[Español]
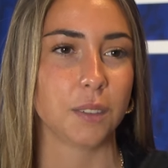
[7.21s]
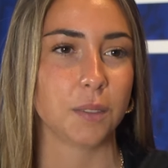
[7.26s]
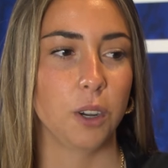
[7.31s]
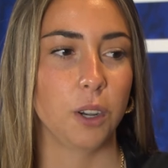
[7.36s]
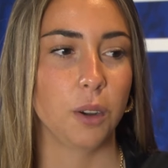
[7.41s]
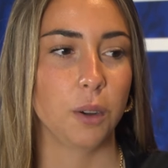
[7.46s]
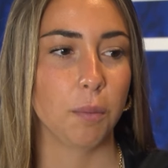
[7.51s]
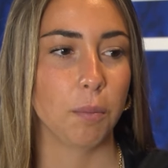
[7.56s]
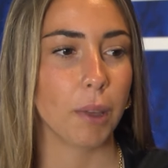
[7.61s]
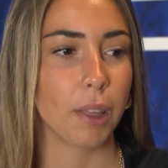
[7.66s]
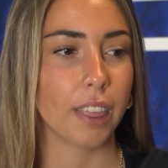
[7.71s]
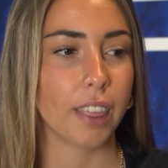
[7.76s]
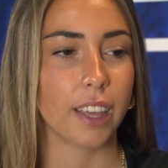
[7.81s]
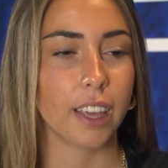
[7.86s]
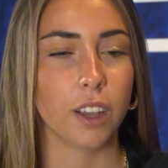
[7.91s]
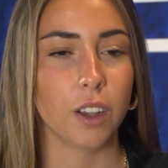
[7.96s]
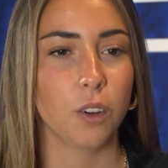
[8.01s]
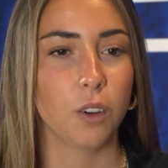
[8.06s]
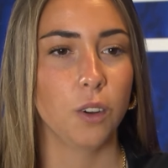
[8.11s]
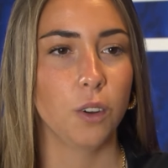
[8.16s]
Bueno,
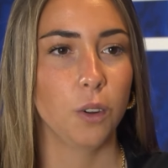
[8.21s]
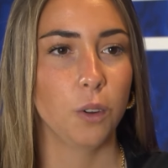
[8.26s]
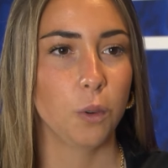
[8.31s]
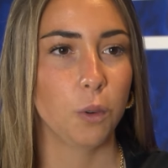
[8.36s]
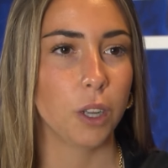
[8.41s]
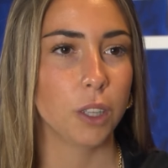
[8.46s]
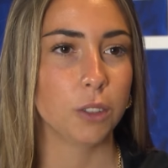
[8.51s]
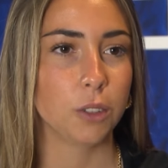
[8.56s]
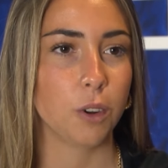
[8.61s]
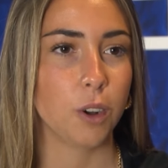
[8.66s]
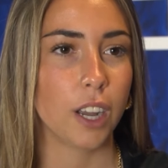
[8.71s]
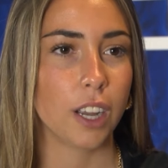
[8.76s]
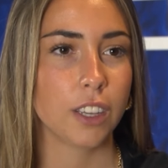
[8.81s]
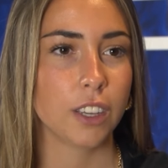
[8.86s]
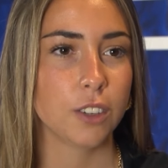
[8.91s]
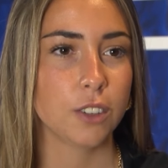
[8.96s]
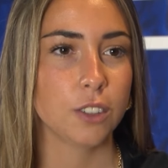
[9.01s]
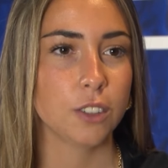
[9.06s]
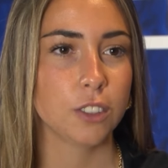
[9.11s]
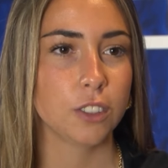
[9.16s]
empecé con cuatro
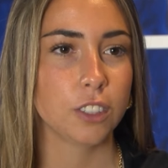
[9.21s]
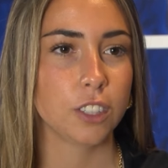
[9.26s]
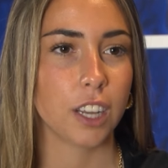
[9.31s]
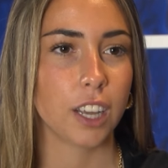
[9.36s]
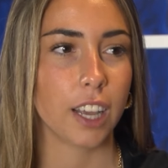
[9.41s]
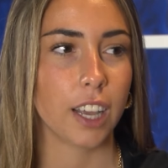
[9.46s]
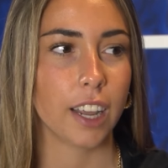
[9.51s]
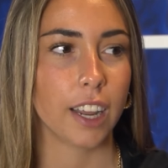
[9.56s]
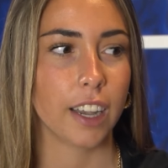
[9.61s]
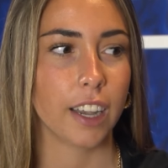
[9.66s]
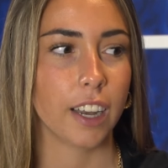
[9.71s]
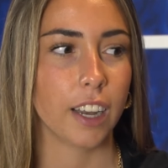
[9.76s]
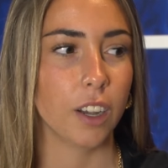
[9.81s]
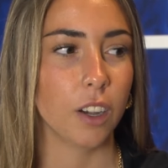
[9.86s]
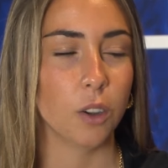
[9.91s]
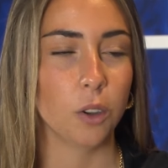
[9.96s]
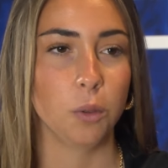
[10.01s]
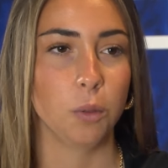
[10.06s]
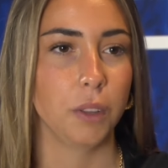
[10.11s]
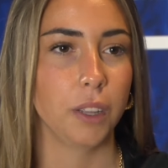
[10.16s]
años eh, en
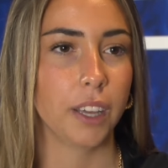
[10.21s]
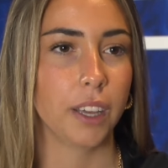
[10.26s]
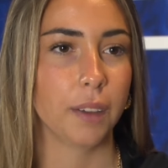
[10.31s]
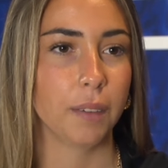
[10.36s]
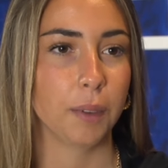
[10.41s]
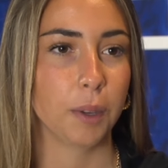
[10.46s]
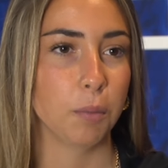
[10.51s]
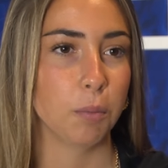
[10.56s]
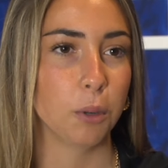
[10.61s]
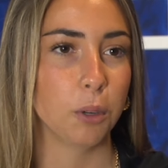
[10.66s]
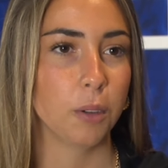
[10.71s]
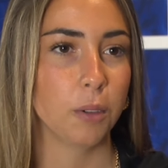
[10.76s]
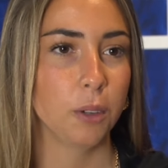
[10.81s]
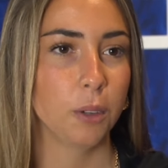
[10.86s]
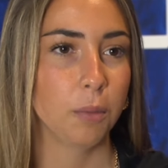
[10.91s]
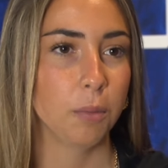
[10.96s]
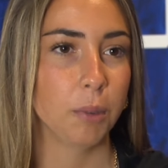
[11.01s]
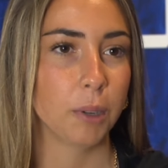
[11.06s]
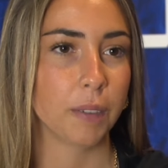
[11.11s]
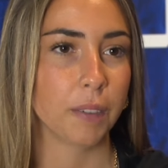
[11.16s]
el club de mi
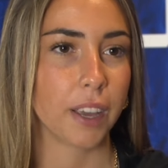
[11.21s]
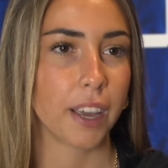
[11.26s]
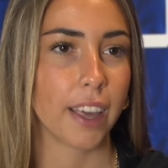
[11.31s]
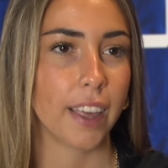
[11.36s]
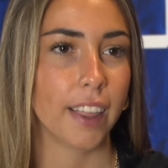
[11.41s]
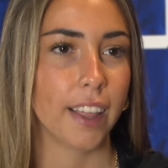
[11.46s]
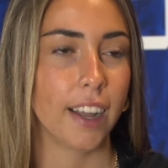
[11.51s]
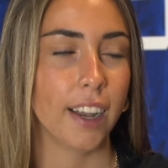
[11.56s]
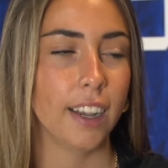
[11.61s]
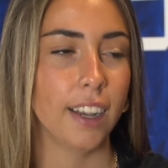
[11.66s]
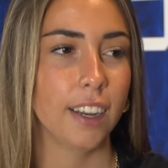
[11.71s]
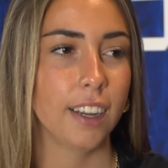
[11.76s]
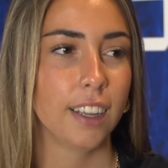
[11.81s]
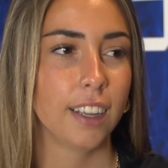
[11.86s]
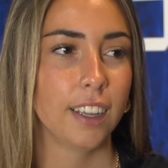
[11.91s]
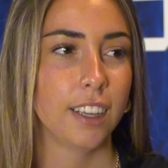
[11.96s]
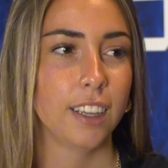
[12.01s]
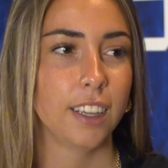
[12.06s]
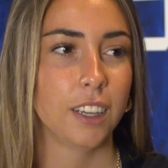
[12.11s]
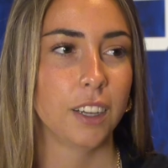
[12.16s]
pueblo, en Premia Edal.
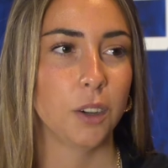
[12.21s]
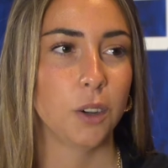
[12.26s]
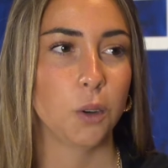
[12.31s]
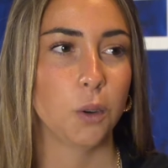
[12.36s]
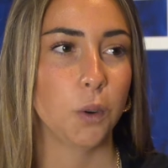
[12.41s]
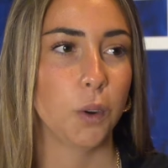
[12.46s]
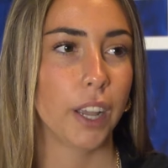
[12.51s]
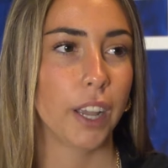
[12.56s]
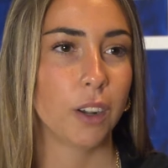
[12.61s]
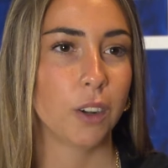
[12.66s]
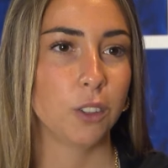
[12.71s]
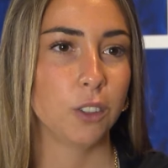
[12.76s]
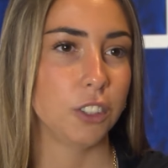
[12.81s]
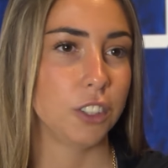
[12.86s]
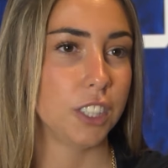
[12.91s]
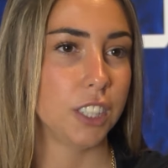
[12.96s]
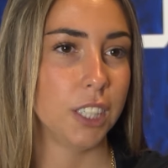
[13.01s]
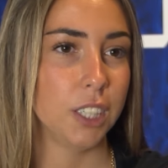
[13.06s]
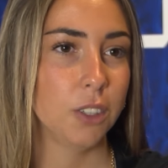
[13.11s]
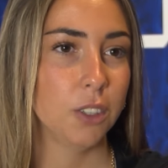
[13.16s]
Jugué con
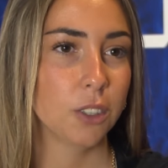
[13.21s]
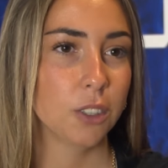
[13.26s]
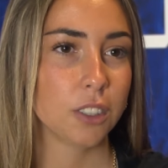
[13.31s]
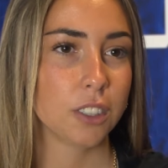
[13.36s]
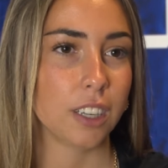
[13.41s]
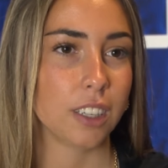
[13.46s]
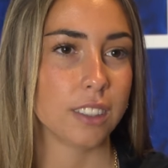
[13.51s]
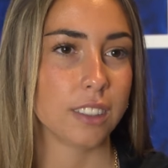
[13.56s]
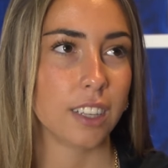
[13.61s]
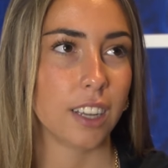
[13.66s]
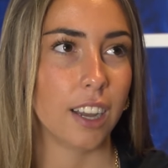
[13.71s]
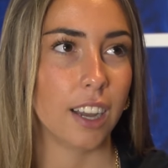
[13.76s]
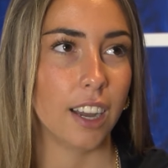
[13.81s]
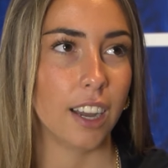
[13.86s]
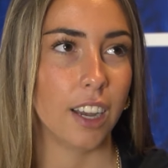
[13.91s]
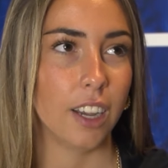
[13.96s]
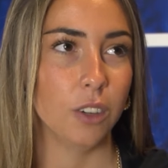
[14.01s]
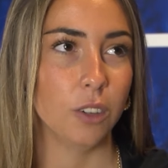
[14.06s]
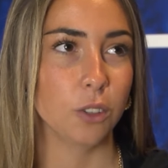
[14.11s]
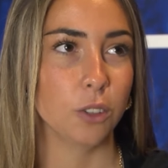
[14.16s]
chicos
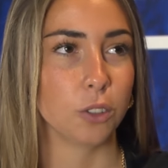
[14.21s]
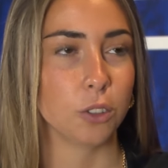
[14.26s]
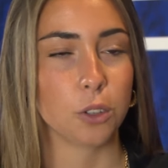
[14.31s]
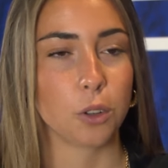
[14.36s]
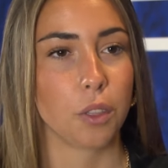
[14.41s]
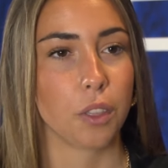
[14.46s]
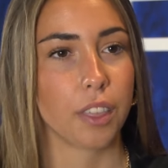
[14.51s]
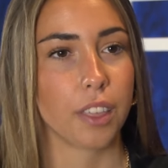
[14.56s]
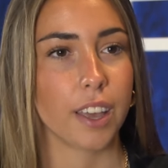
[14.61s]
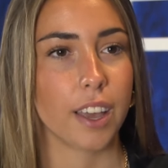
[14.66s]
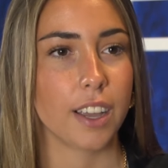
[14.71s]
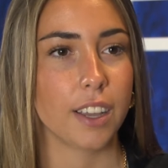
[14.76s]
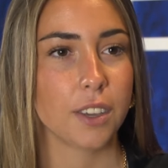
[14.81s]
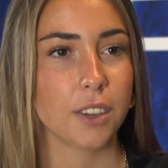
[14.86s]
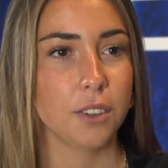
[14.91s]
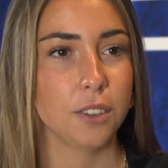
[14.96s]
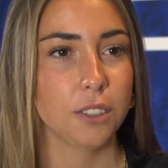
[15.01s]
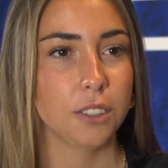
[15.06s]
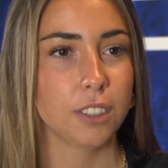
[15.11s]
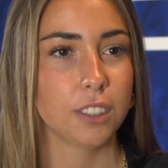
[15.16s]
hasta los 11
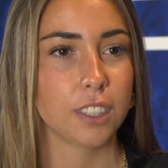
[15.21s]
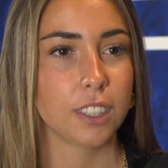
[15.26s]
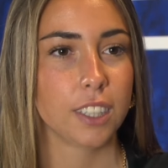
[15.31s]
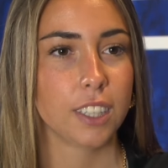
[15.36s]
años